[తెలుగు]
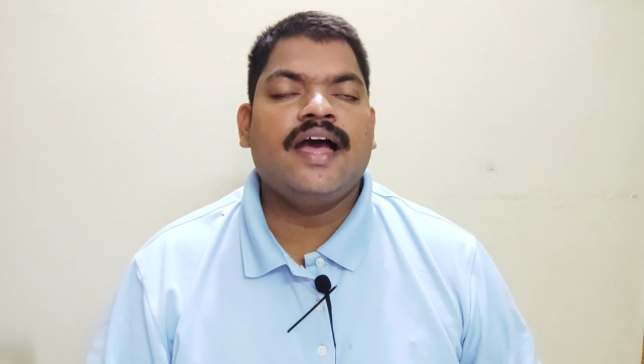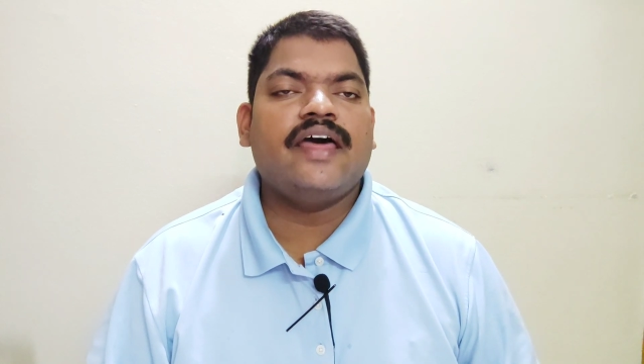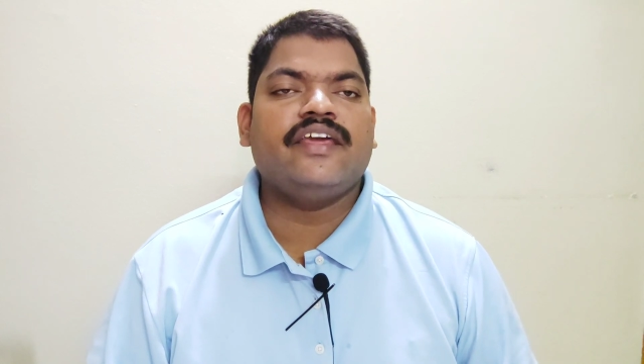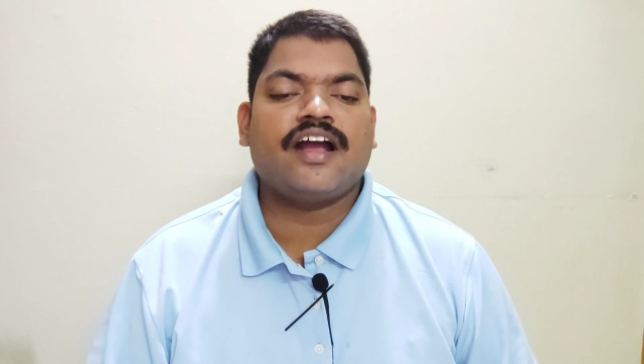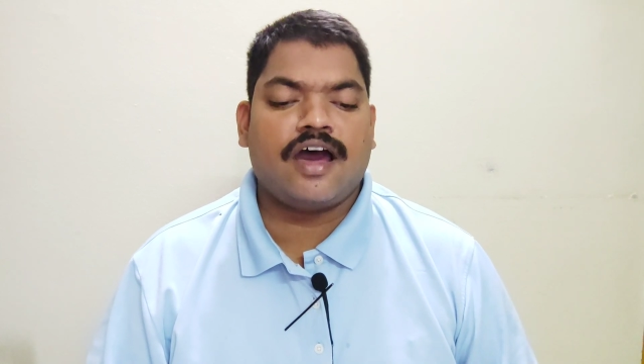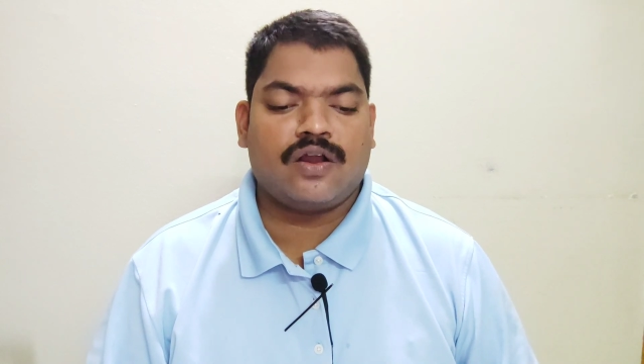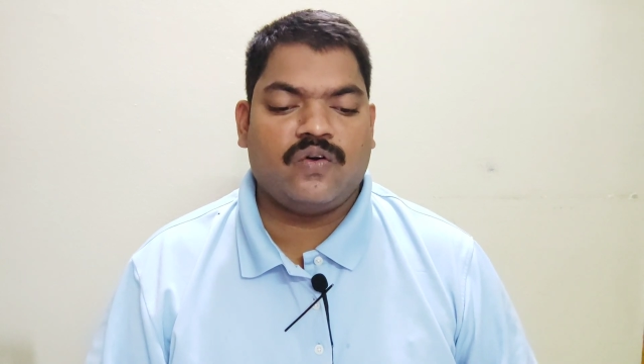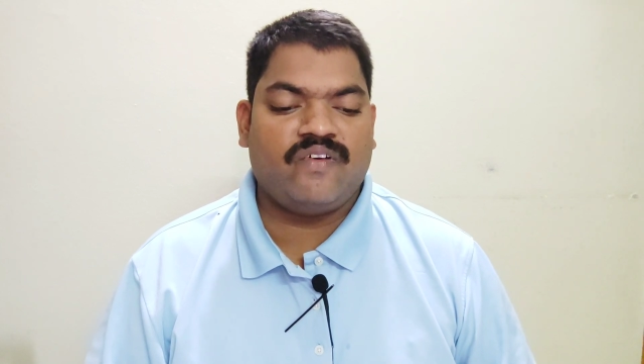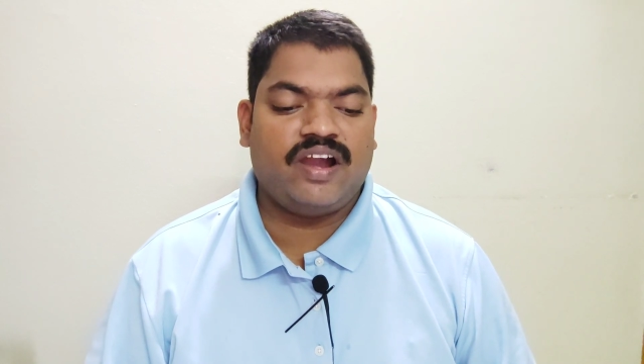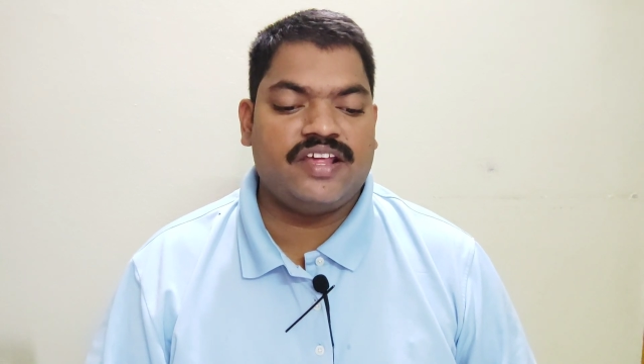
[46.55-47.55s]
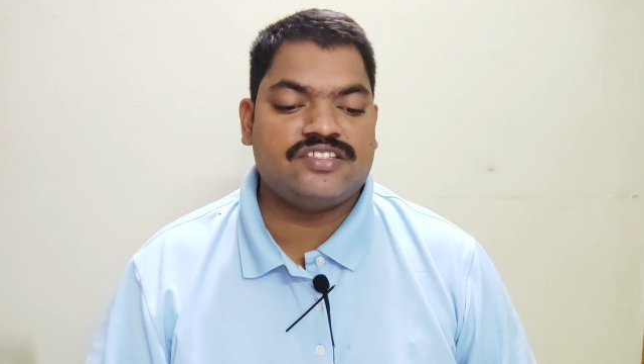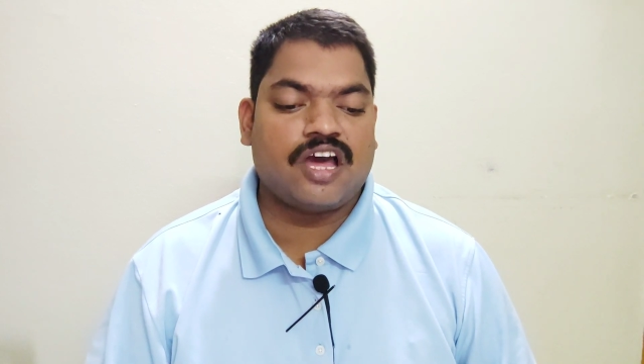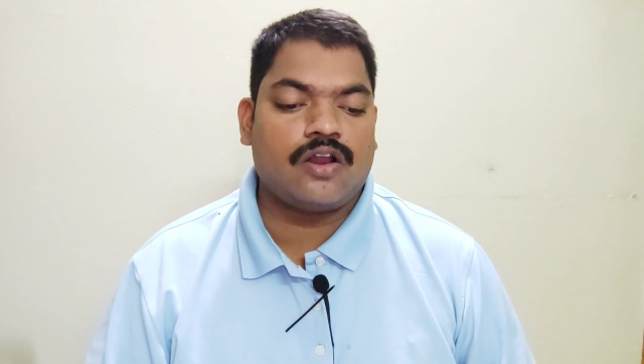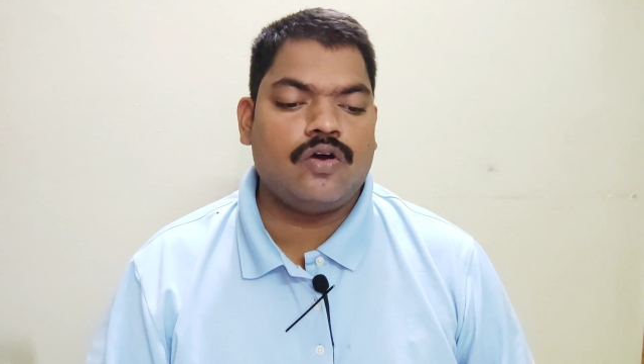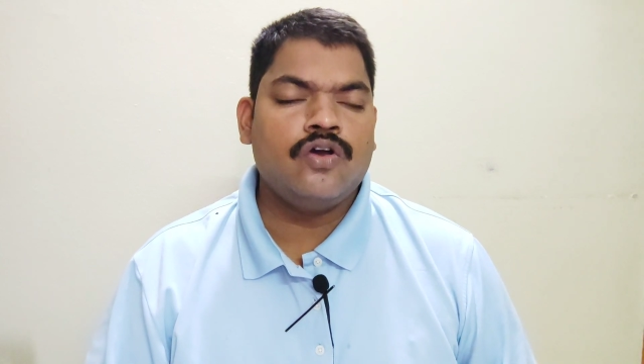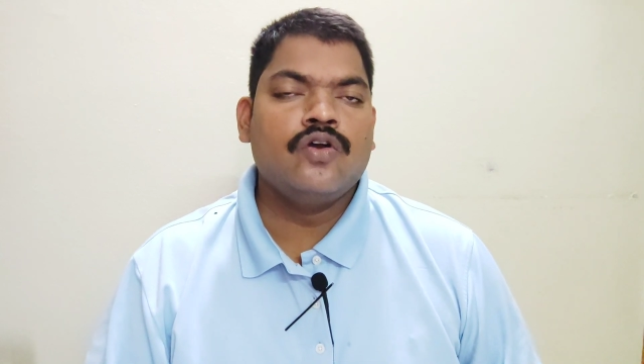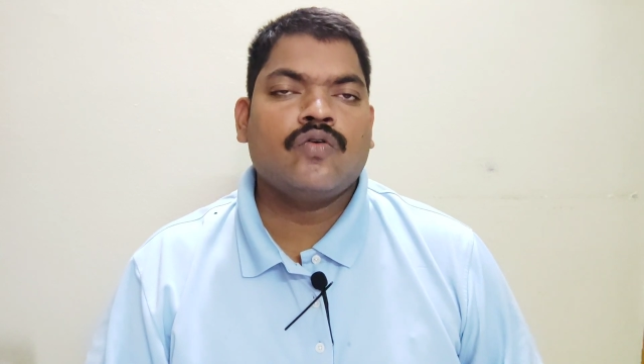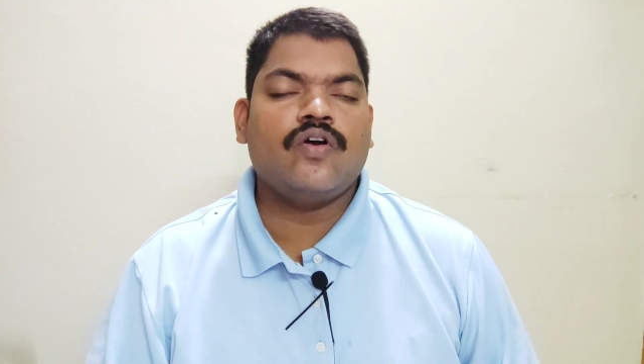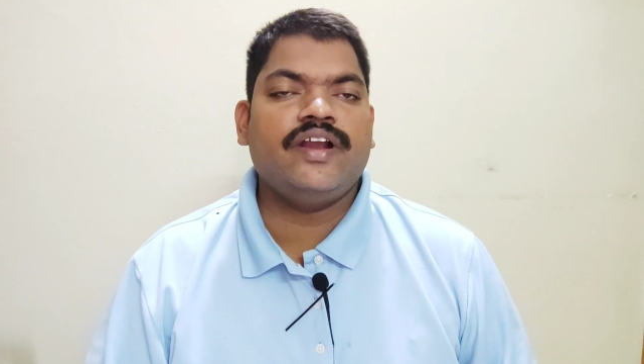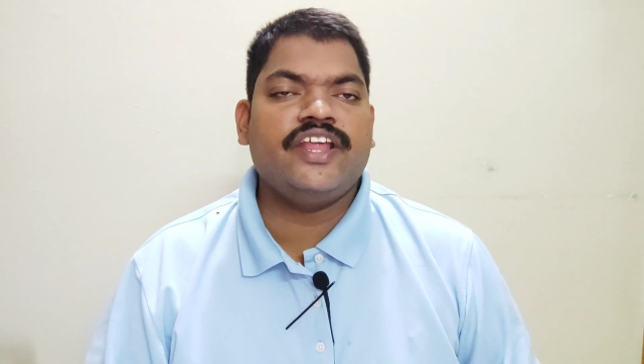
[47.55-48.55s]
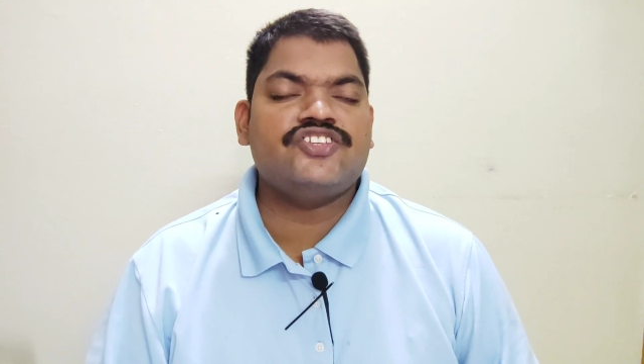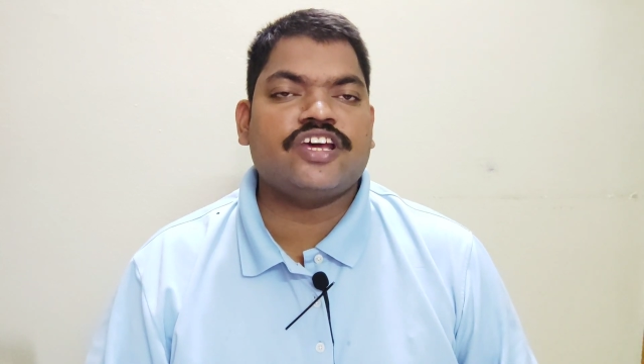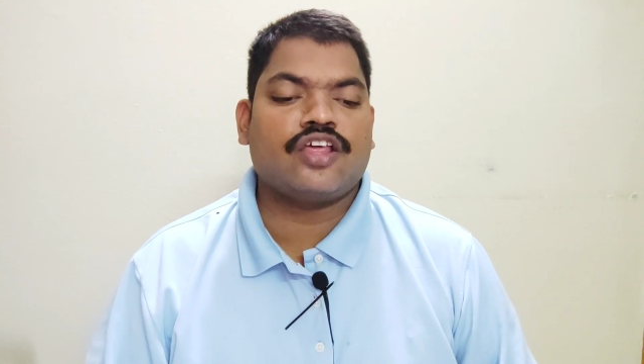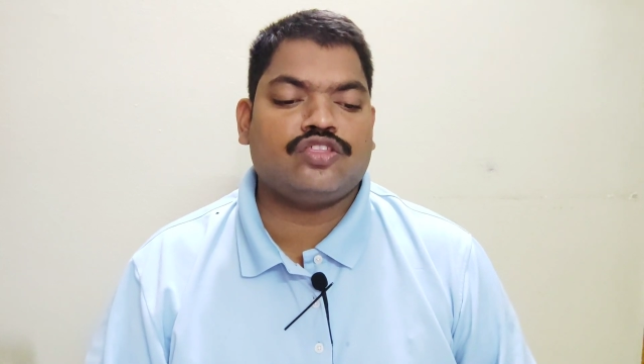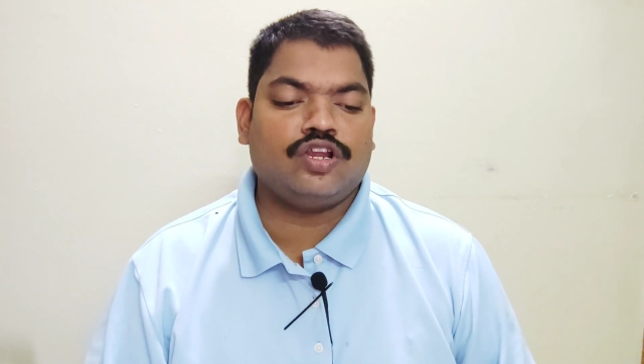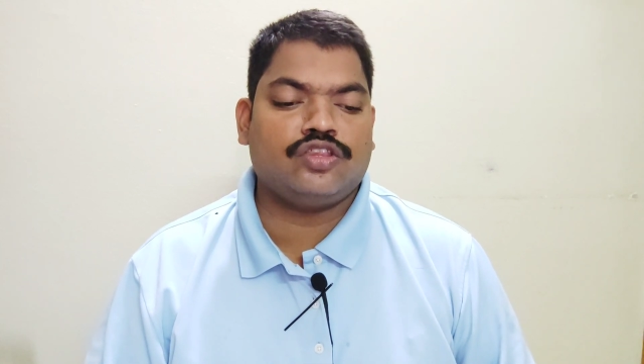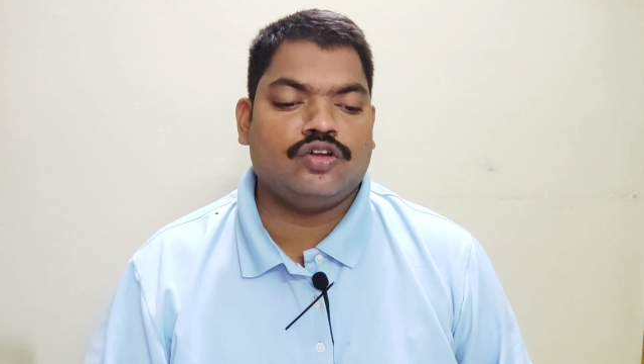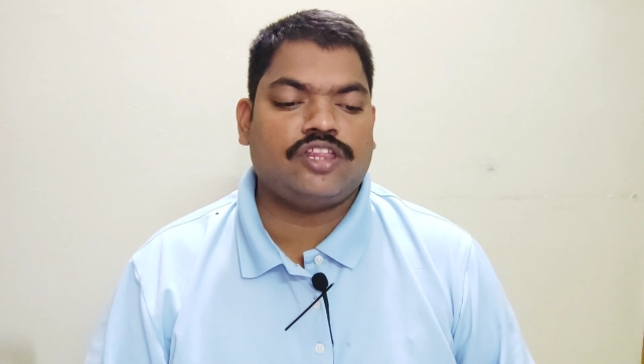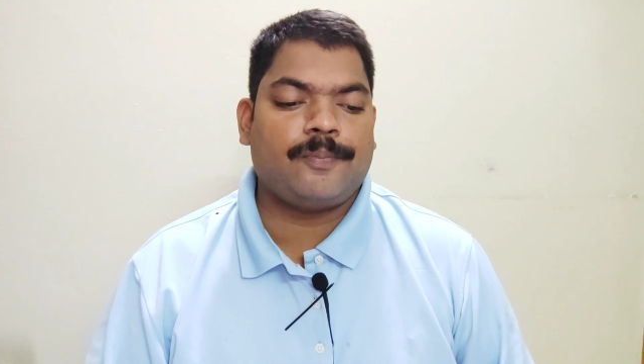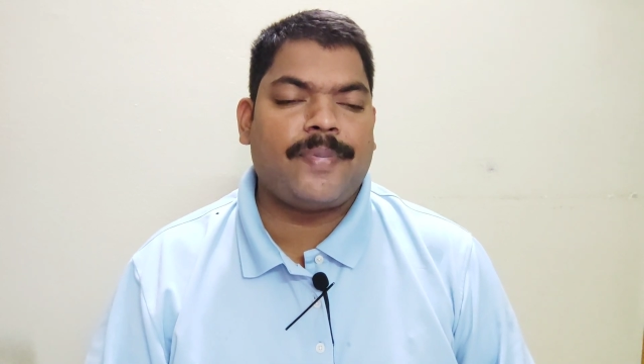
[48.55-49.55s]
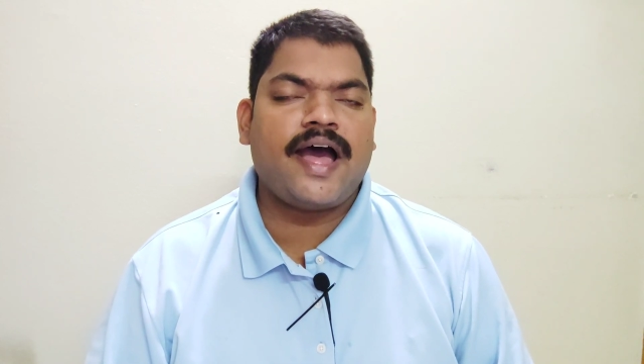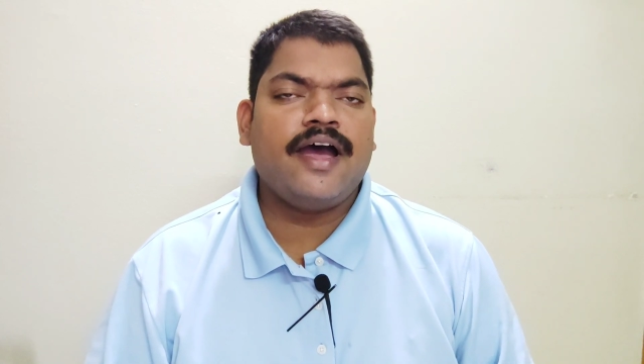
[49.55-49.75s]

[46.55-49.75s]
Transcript: అధికారులు వెల్లడించారు కొన్ని షరతులతో తప్ప